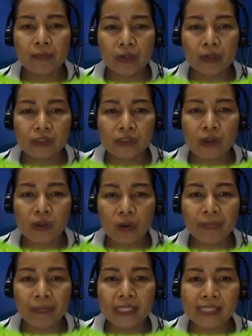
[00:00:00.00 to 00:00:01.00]
พศ
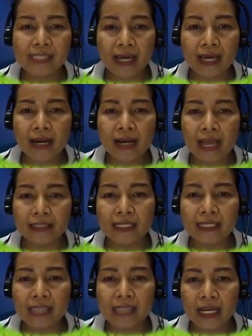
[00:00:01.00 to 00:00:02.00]
เป็นศักราชที่
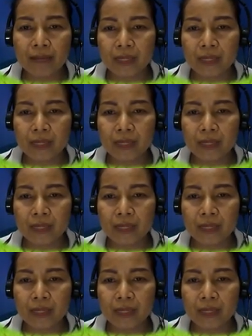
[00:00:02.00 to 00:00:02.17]
ใช้ใน